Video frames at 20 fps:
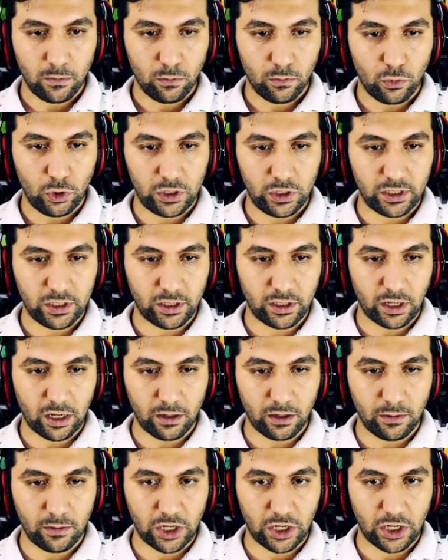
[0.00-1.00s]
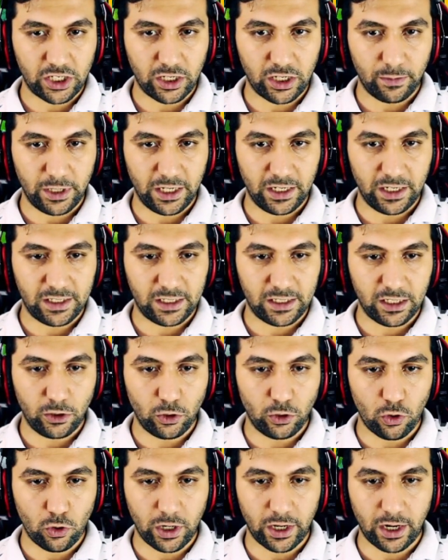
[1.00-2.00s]
Bu iksiri de alalım. Başka bir iksir
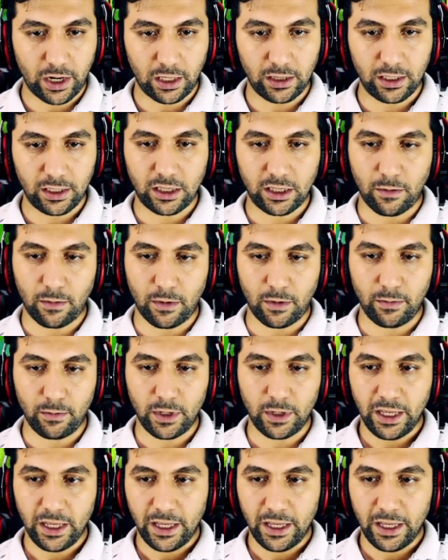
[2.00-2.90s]
yok herhalde. Tamam.